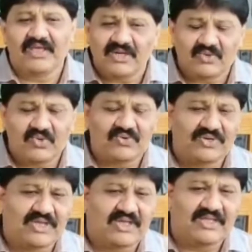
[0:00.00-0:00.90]

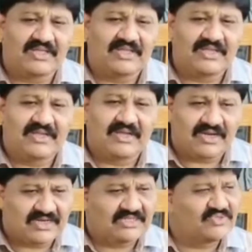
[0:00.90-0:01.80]
అనుకోకుండా
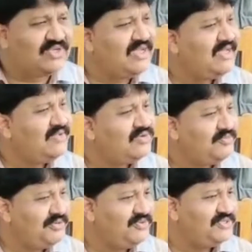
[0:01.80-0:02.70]
హఠాత్తుగా ఒక
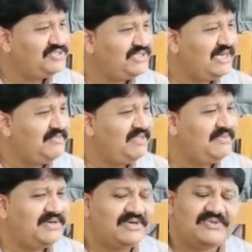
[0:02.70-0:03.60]
పిడిగొచ్చి తల మీద
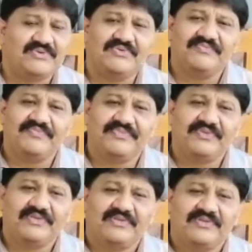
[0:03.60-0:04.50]
పడినట్టు
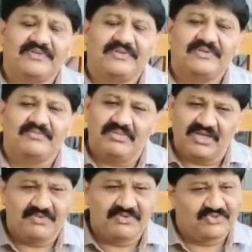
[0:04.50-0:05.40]

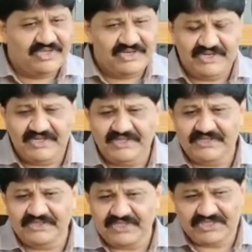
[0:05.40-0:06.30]
భగవంతుడు ఆయన్ని
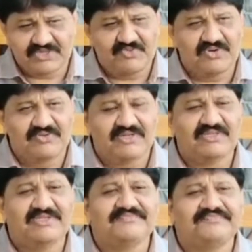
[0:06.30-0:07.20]
తీసుకుపోవడం
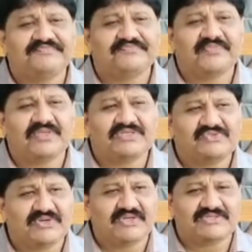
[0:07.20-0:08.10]
అన్నది
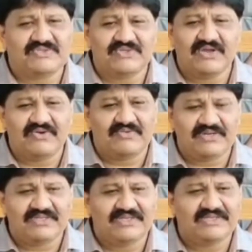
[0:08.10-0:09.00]
స్వర్గస్థులు కావడం
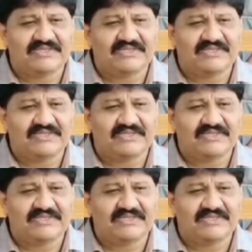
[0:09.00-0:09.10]
అన్నది